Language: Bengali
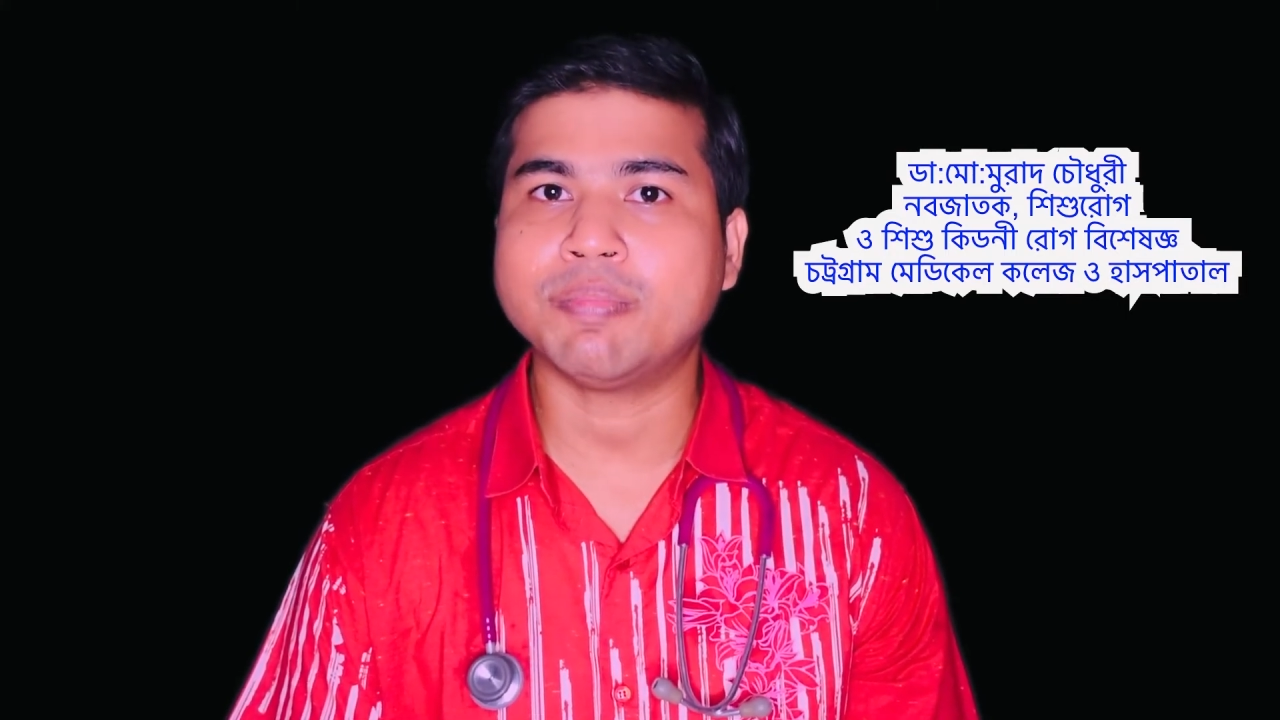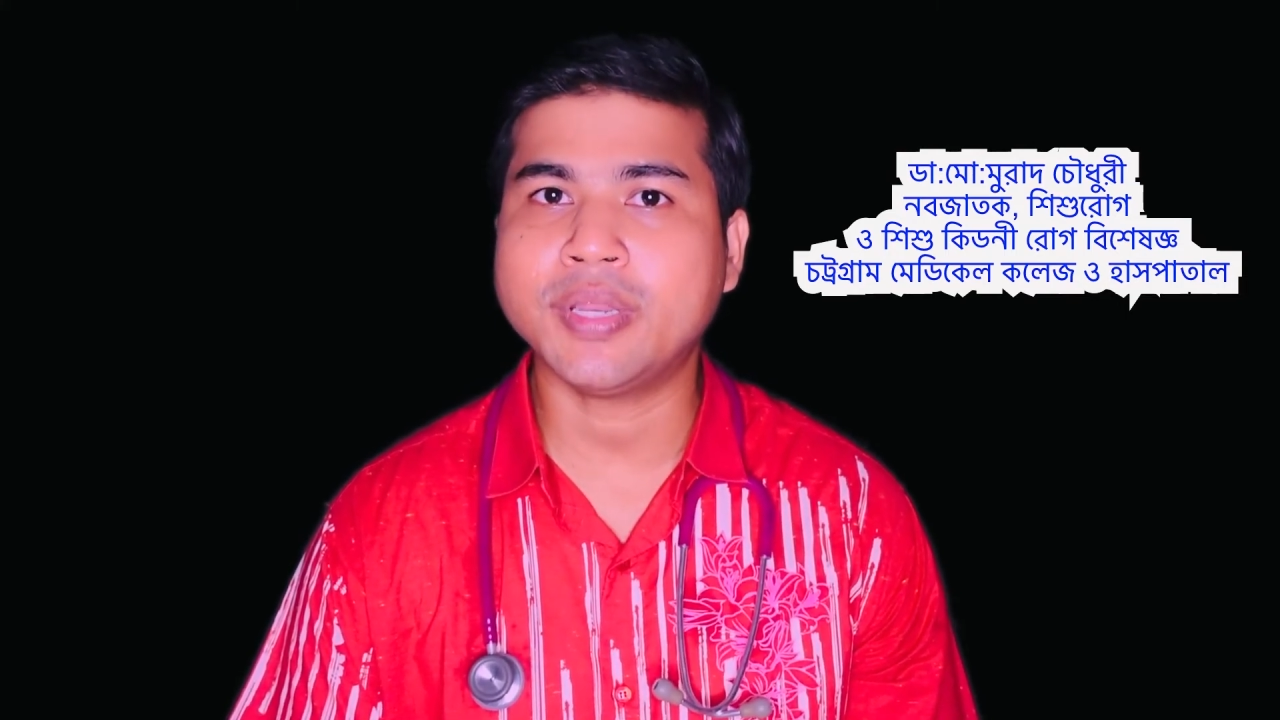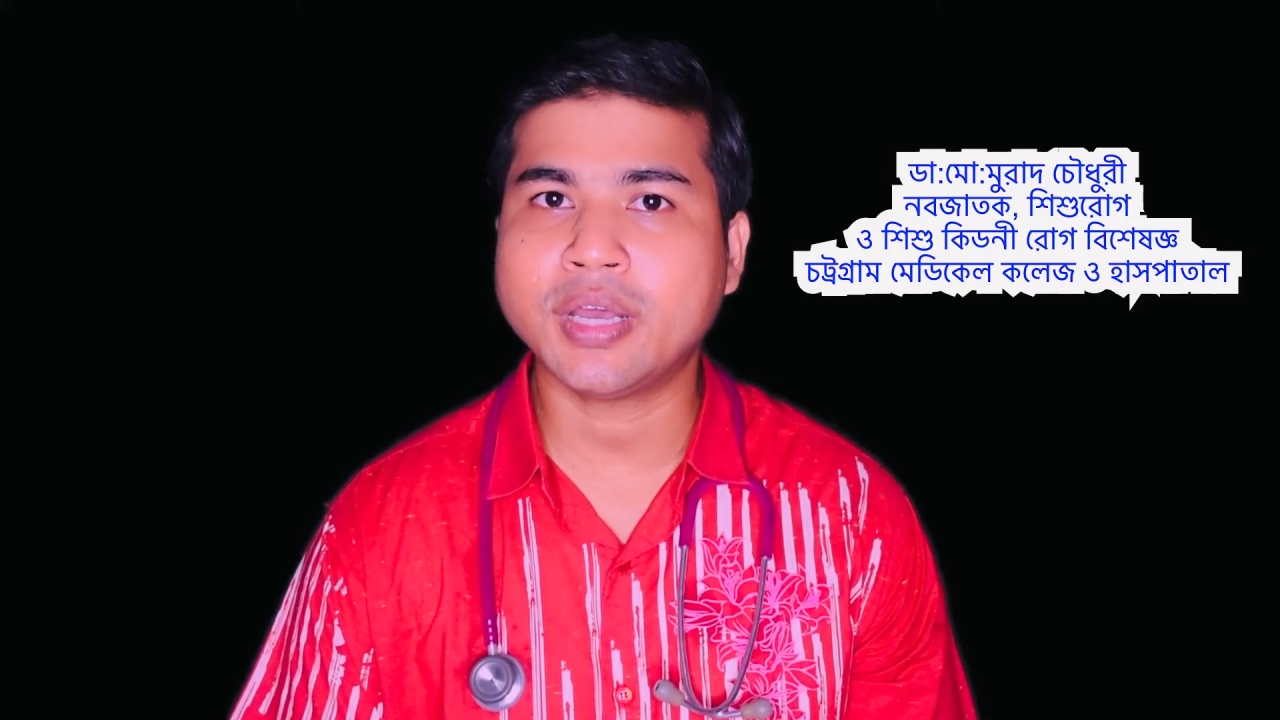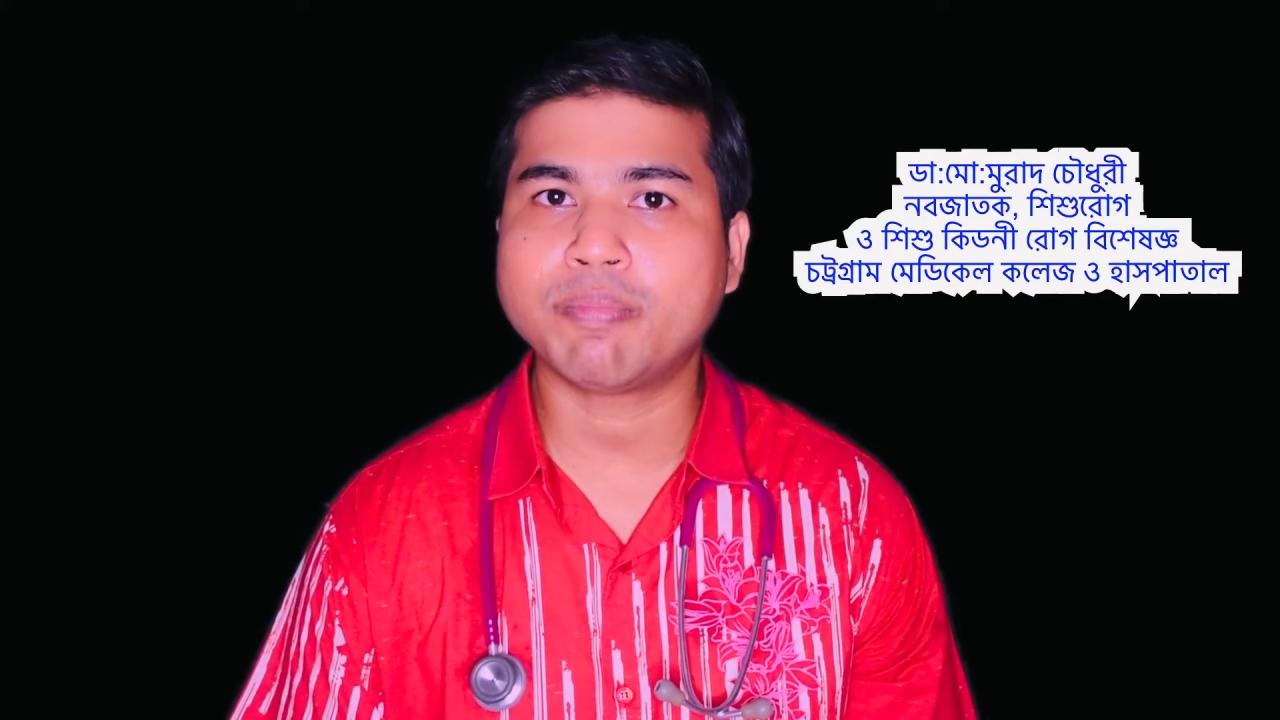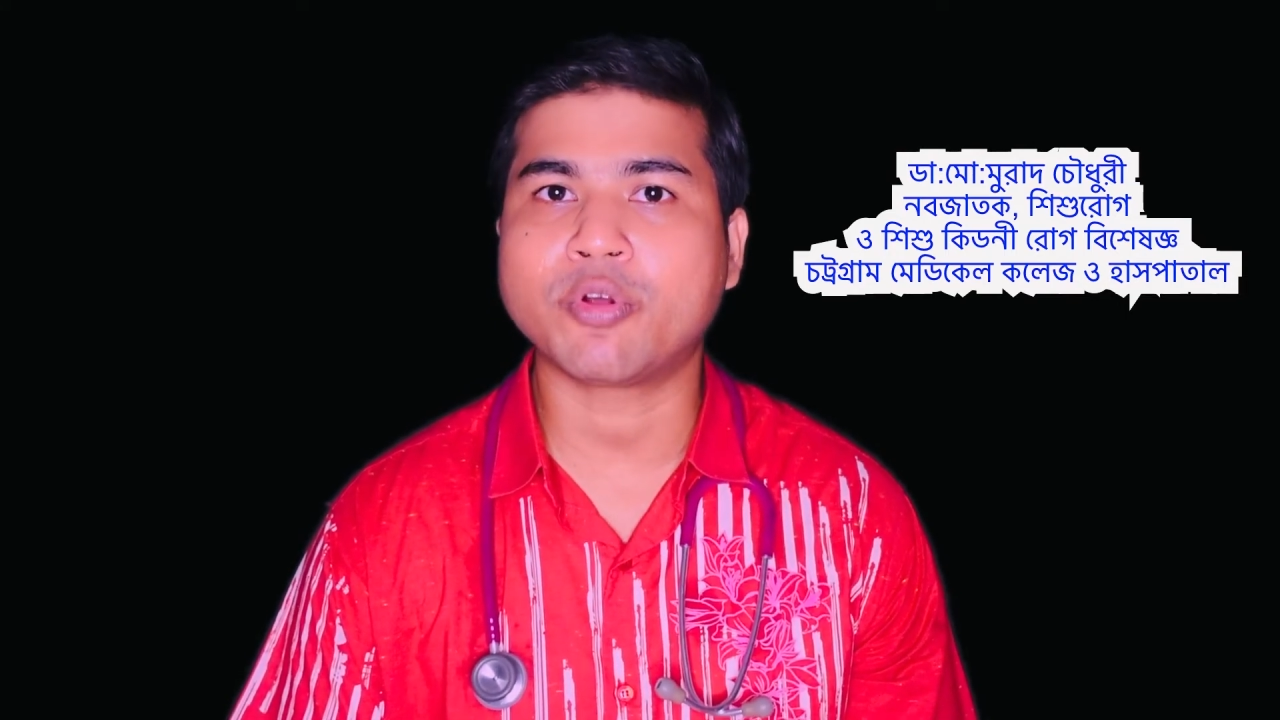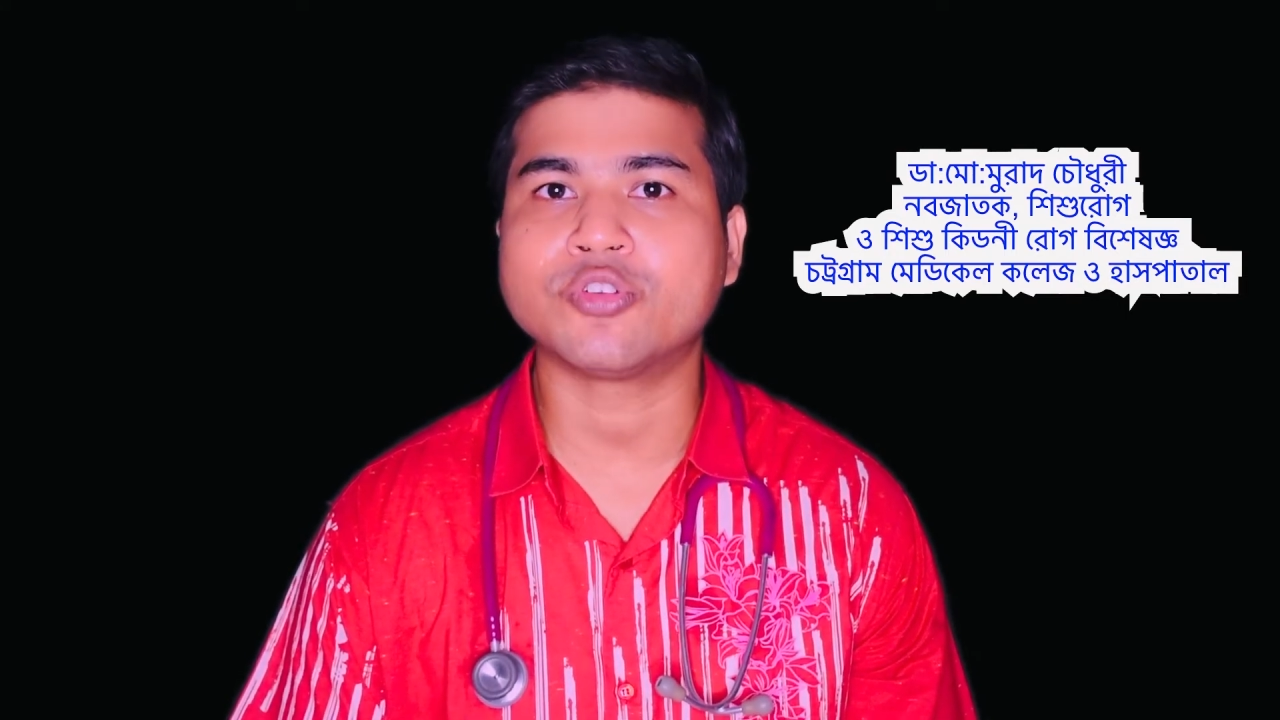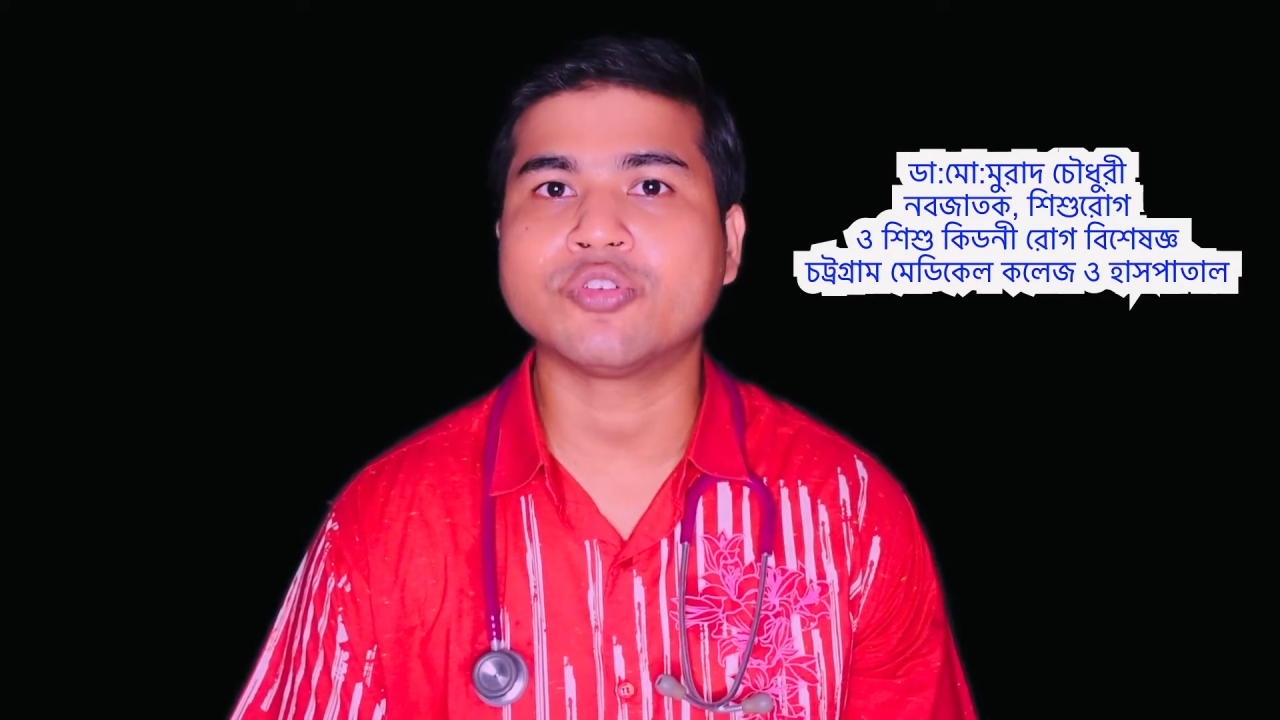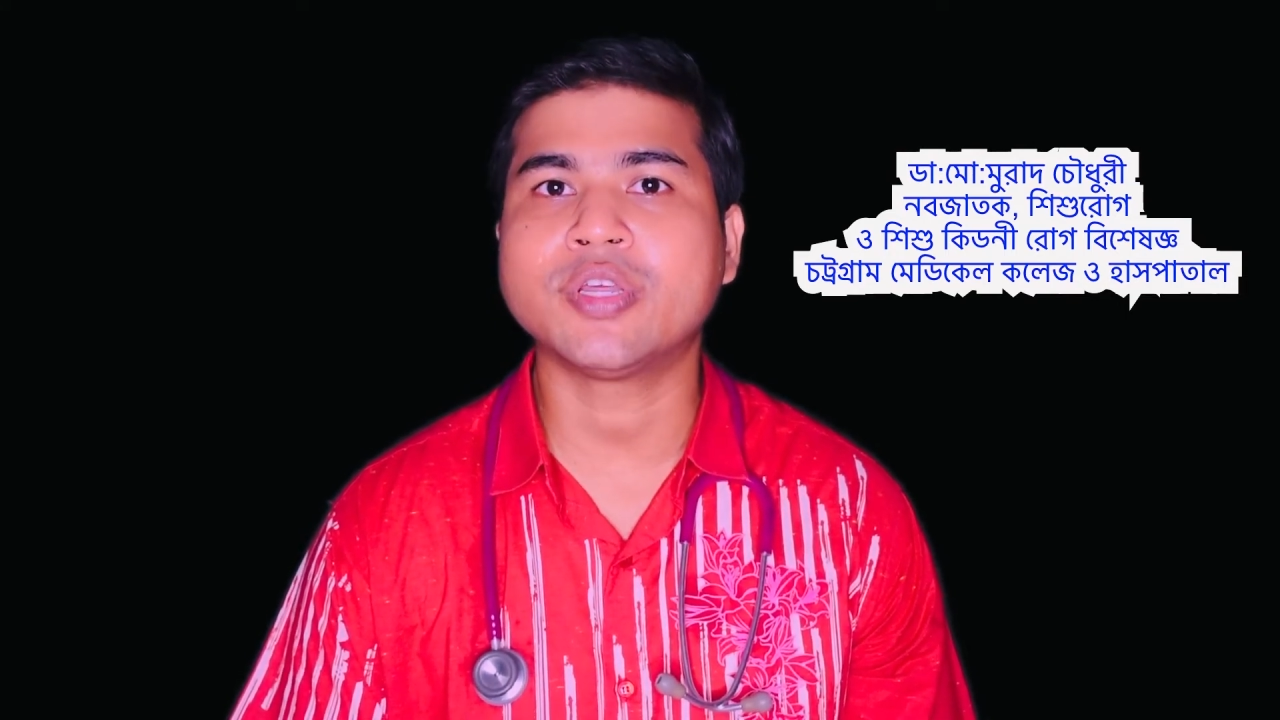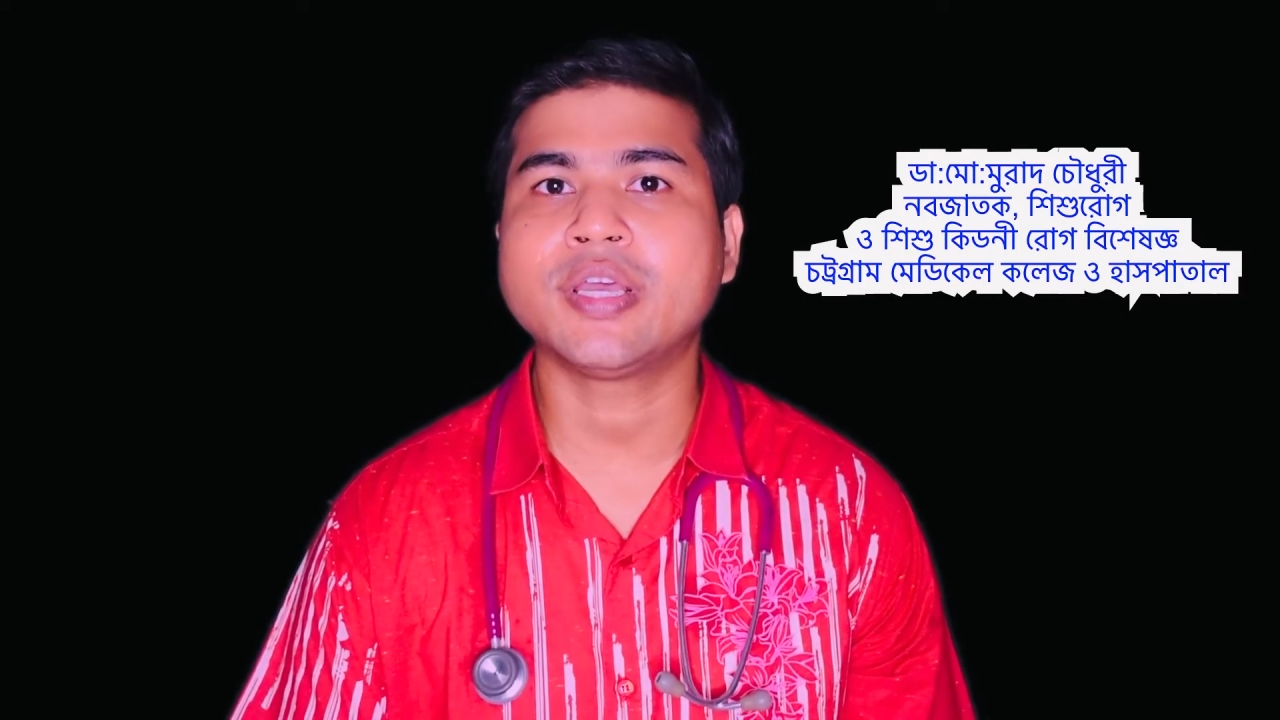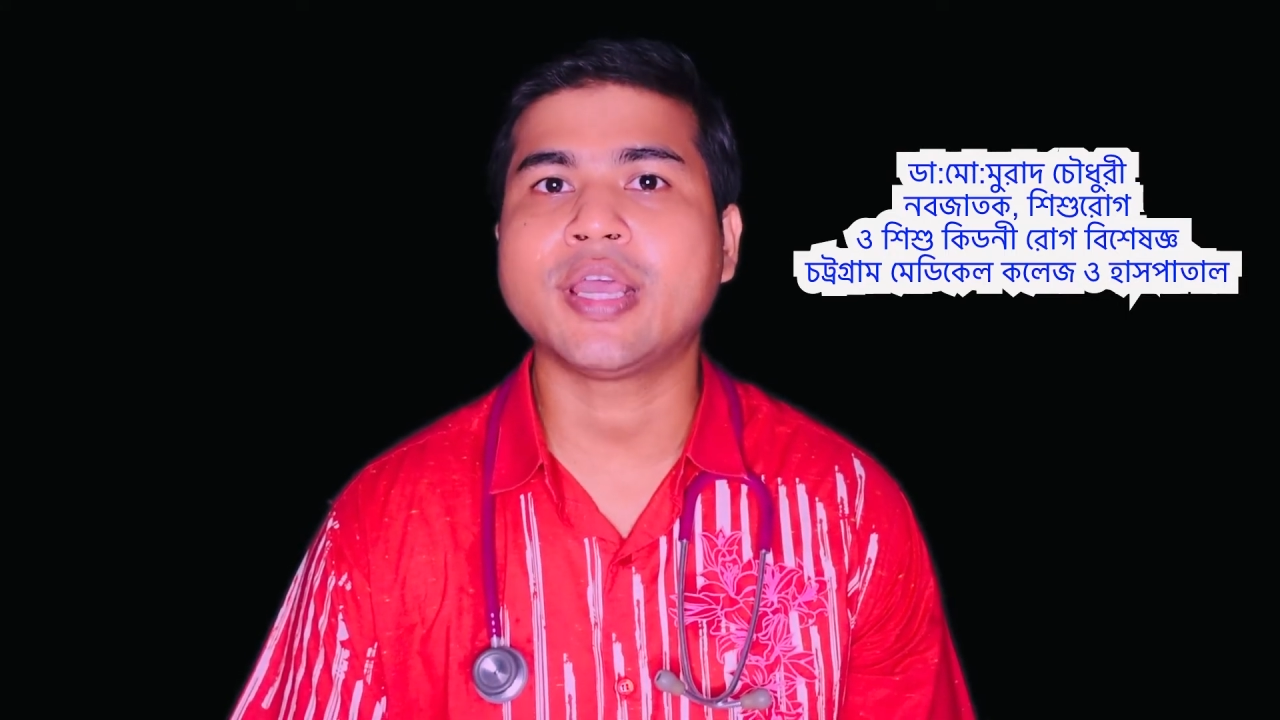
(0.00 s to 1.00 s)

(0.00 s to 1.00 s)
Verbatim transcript: বিনা প্রয়োজনে